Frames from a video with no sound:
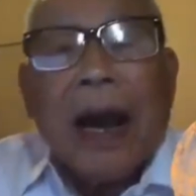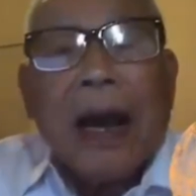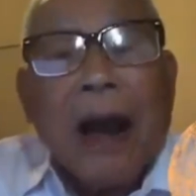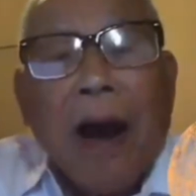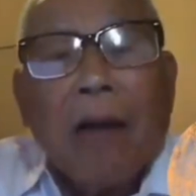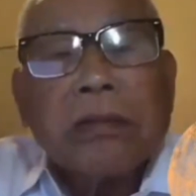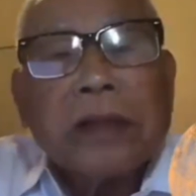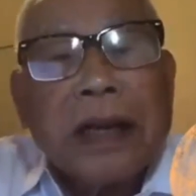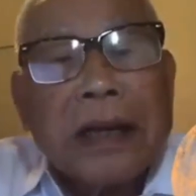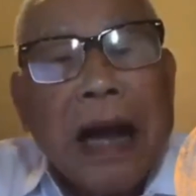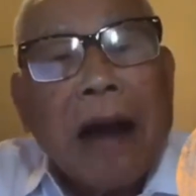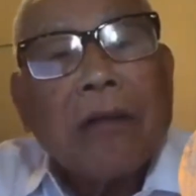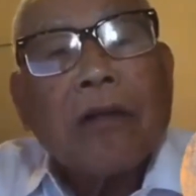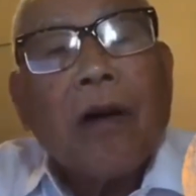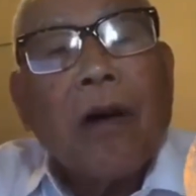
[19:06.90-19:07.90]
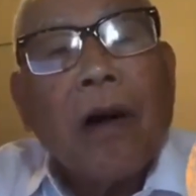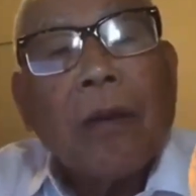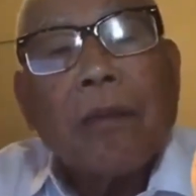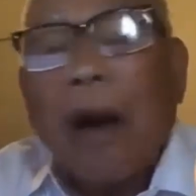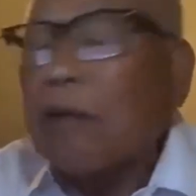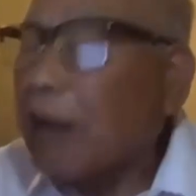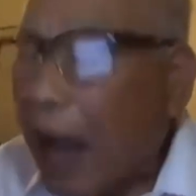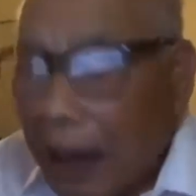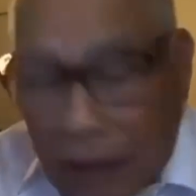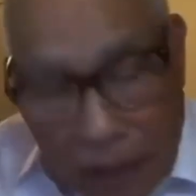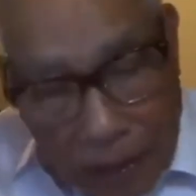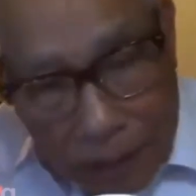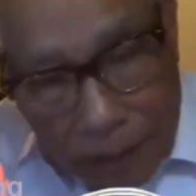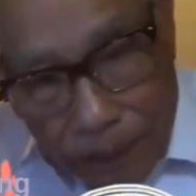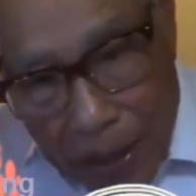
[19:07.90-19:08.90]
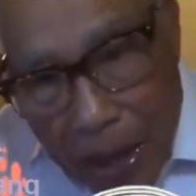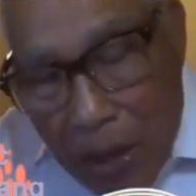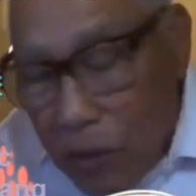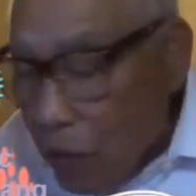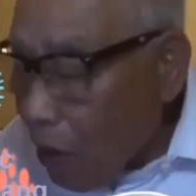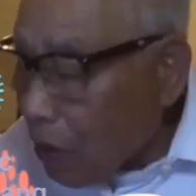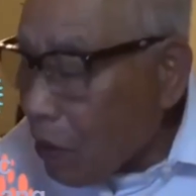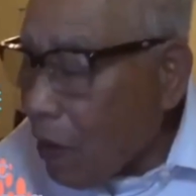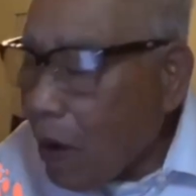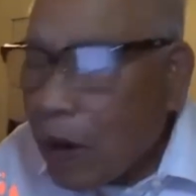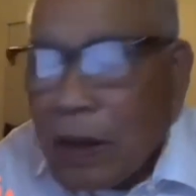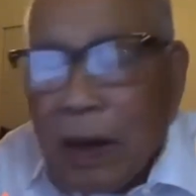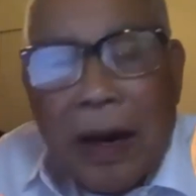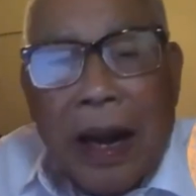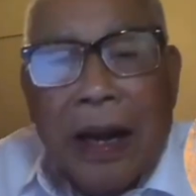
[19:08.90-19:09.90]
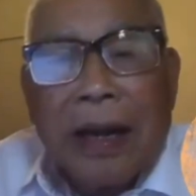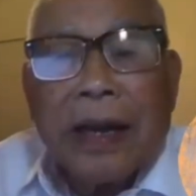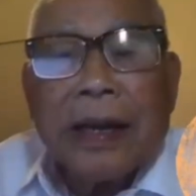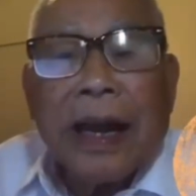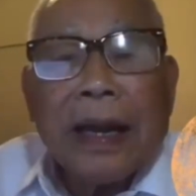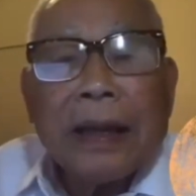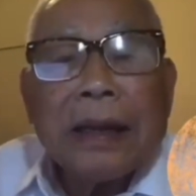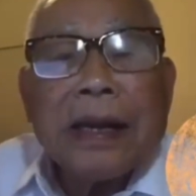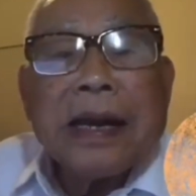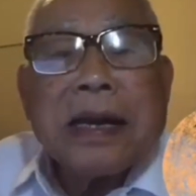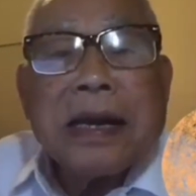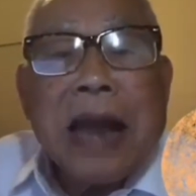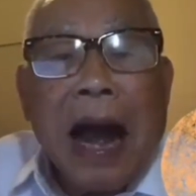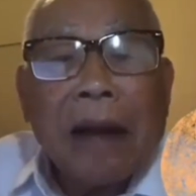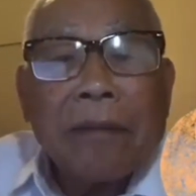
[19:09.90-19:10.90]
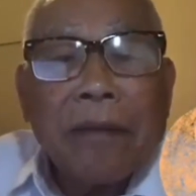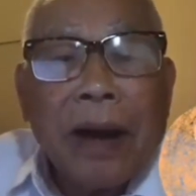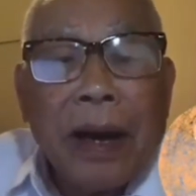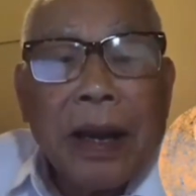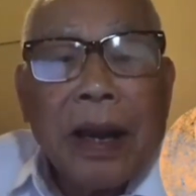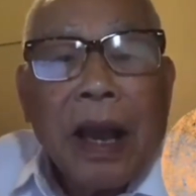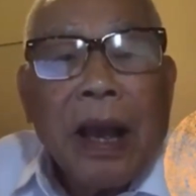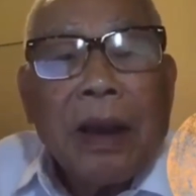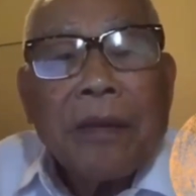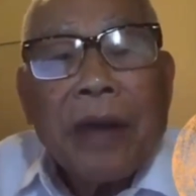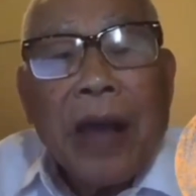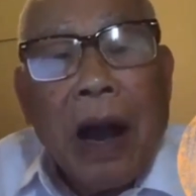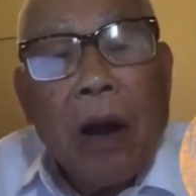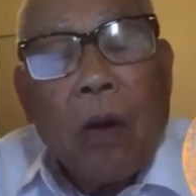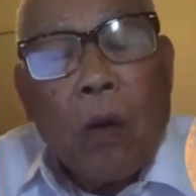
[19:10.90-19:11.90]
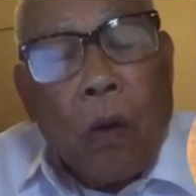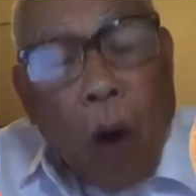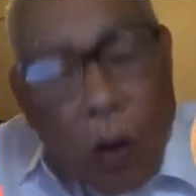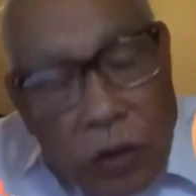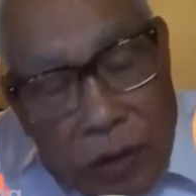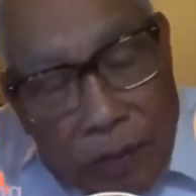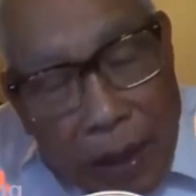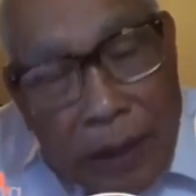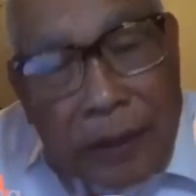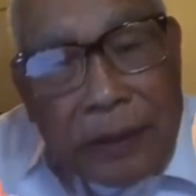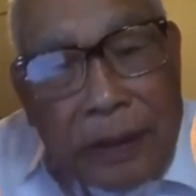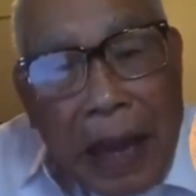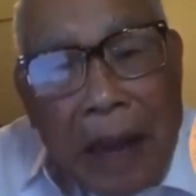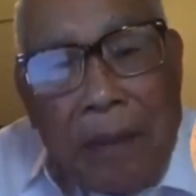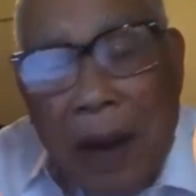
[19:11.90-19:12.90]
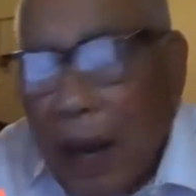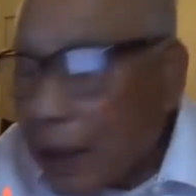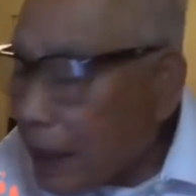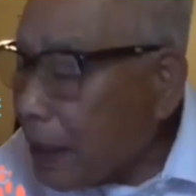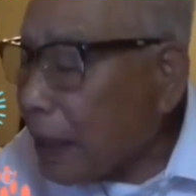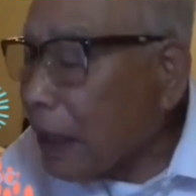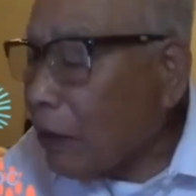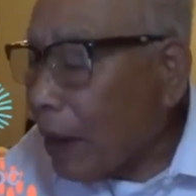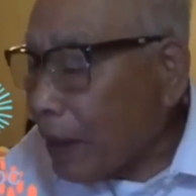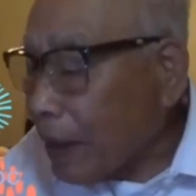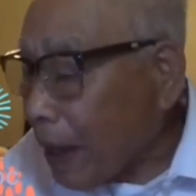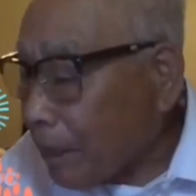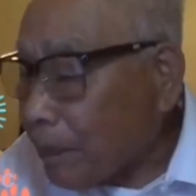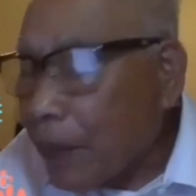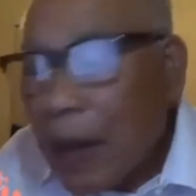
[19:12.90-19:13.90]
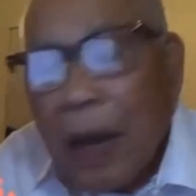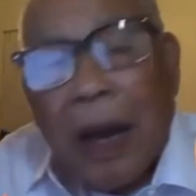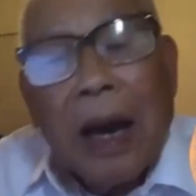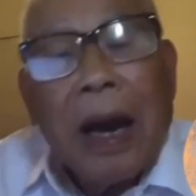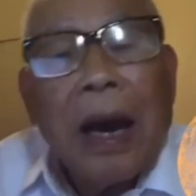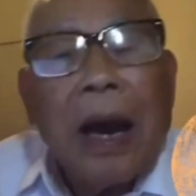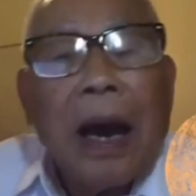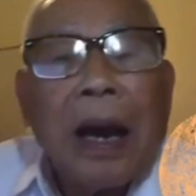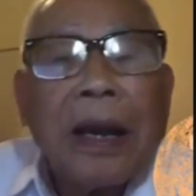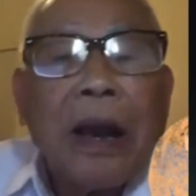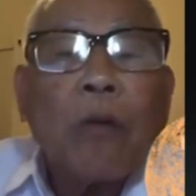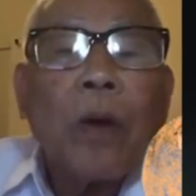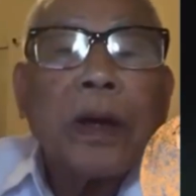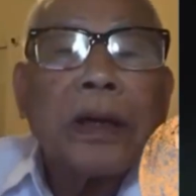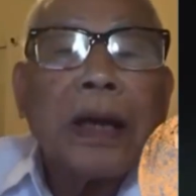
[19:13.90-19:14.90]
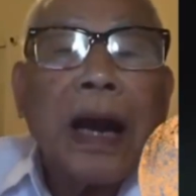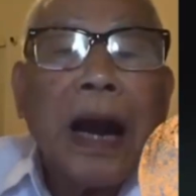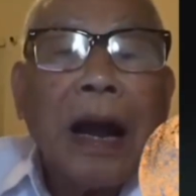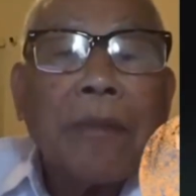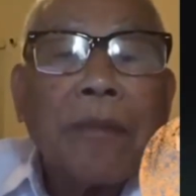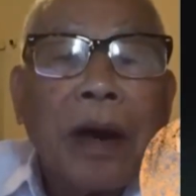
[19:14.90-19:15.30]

ra không thể nào nó bao dàn được. Do đó nó đã nghĩ đến liên lạc với phe cụ Hồ Chí Minh để mà ký cái thỏa hiệp à, kéo quân ra